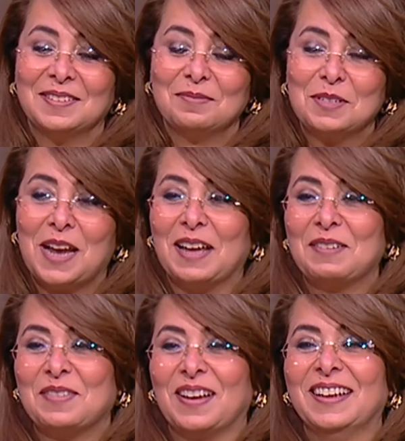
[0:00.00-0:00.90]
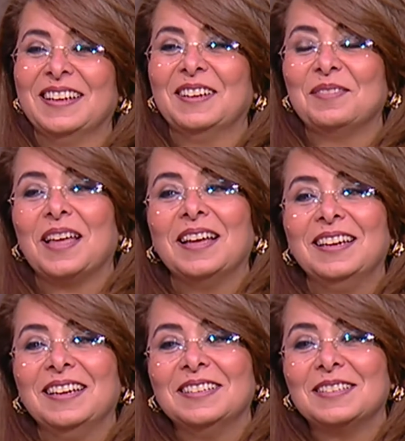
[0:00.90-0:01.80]
مش عارفه تالي
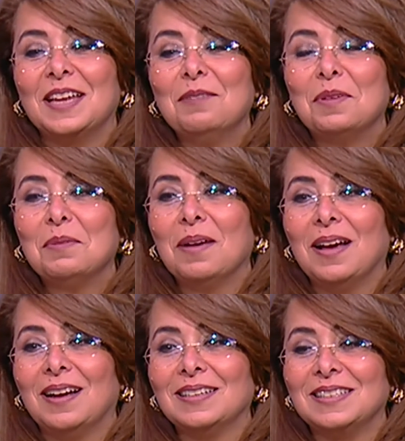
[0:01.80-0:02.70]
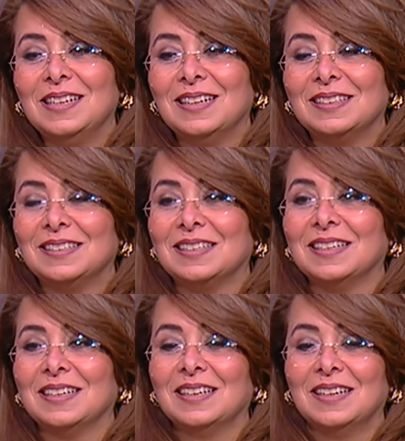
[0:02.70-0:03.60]
الانسان بيبقى حصيله
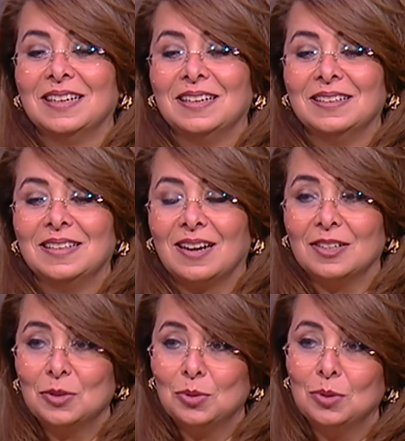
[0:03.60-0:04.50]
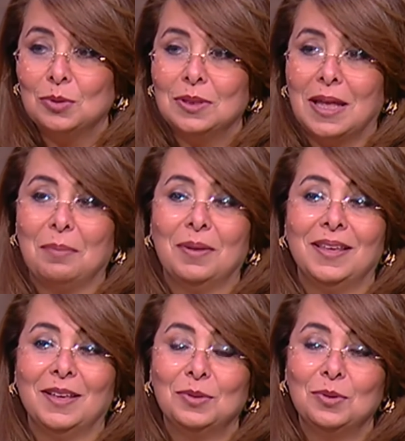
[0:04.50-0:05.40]
آه، دراسته
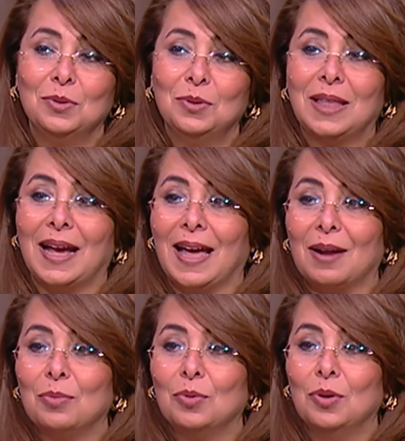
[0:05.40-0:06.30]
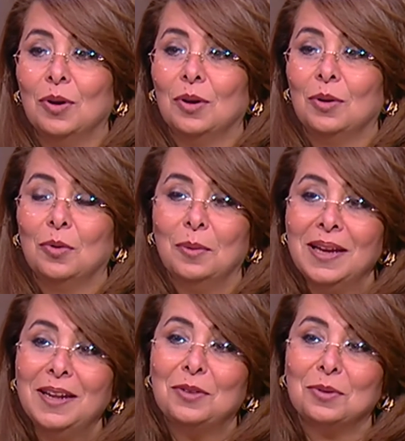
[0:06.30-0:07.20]
وتربيته وتجاربه
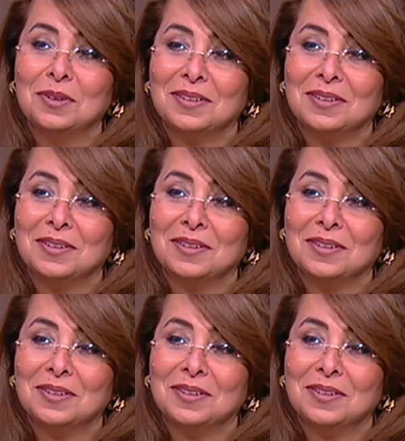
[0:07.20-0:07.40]
ومهنته